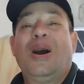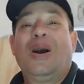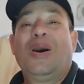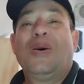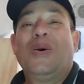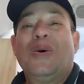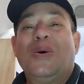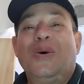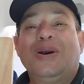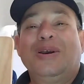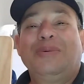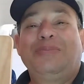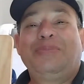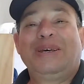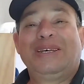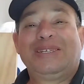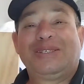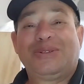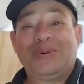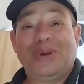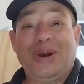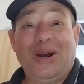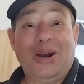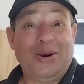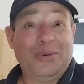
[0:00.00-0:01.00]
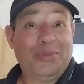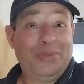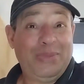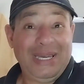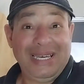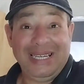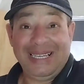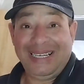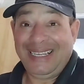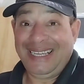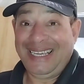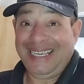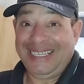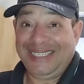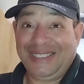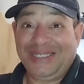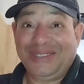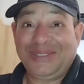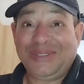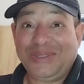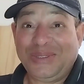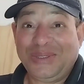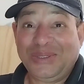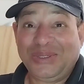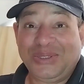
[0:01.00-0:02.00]
Oi pessoal, beleza?
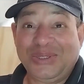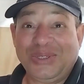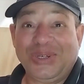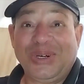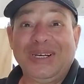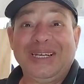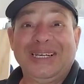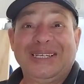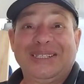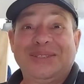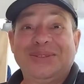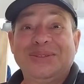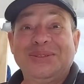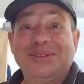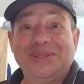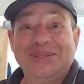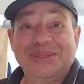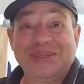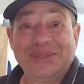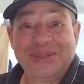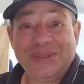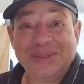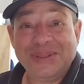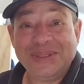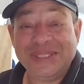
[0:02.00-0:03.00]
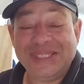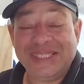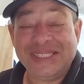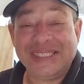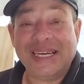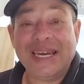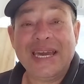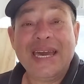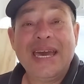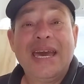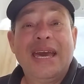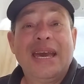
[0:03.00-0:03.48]
Tudo jóia? Tudo good?